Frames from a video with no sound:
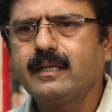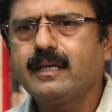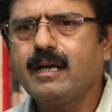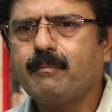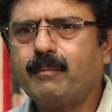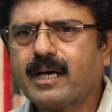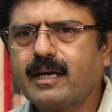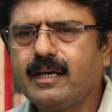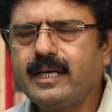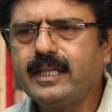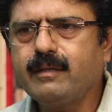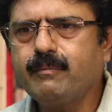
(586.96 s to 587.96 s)
இல்லை
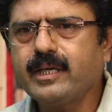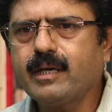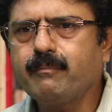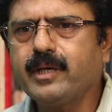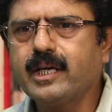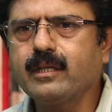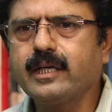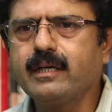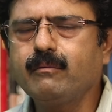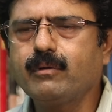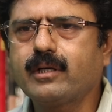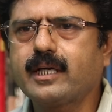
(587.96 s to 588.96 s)
மக்கள் நீதி மையம்
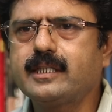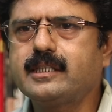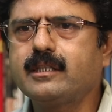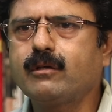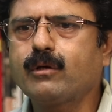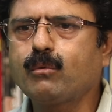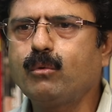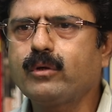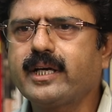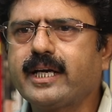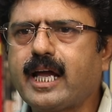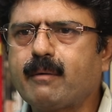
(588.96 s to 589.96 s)
ஏதேனும் ஒரு கட்சியோட
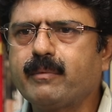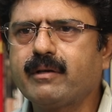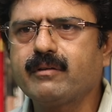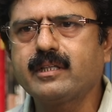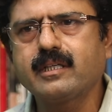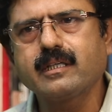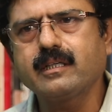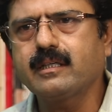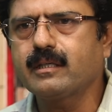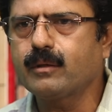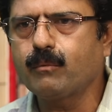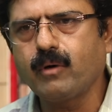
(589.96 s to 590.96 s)
கூட்டணி அமைவதற்கு
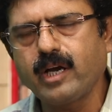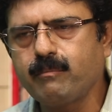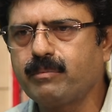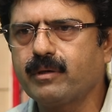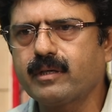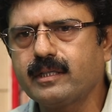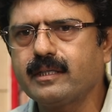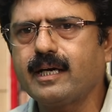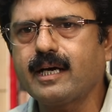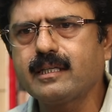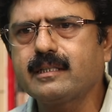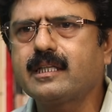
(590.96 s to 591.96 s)
வாய்ப்பு இருக்குது
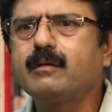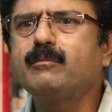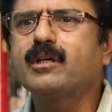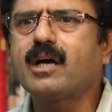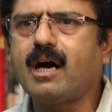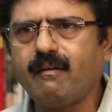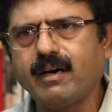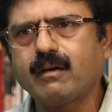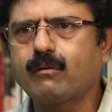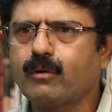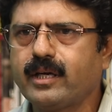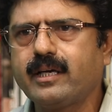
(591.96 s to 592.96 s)
அது திமுக
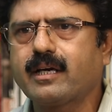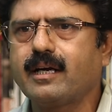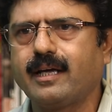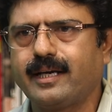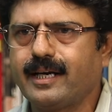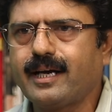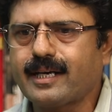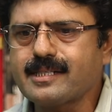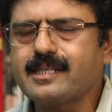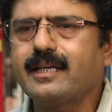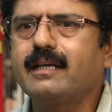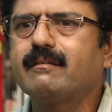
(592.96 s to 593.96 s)
கூட இருக்கலாம் ஏன்னா
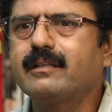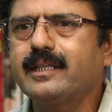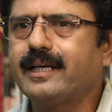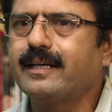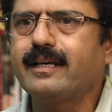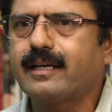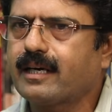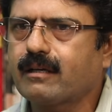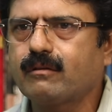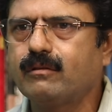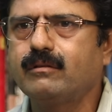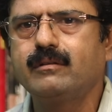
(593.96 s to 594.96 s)
அரசியலில் வந்து என்ன
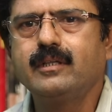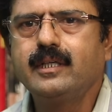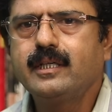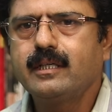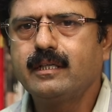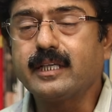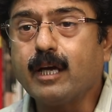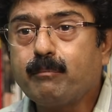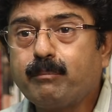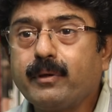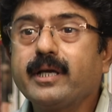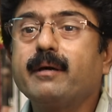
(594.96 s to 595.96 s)
நடக்கும்
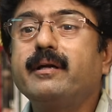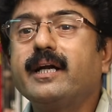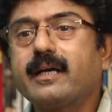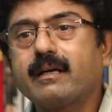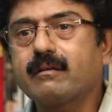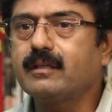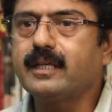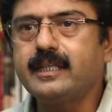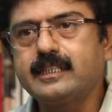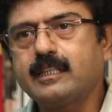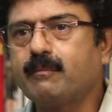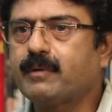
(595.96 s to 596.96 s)
எப்போ என்ன நடக்கும்னா
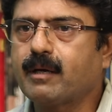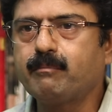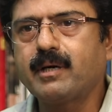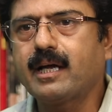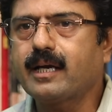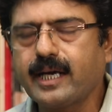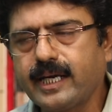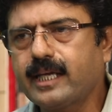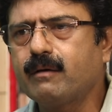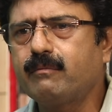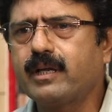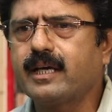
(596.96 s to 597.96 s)
நிச்சயமாக நம்மளால்
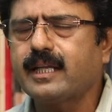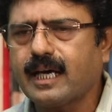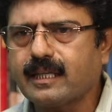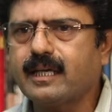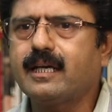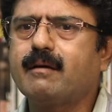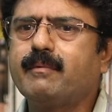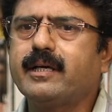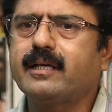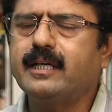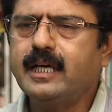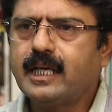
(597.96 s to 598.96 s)
கணிக்க முடியாது அது இல்லாமல்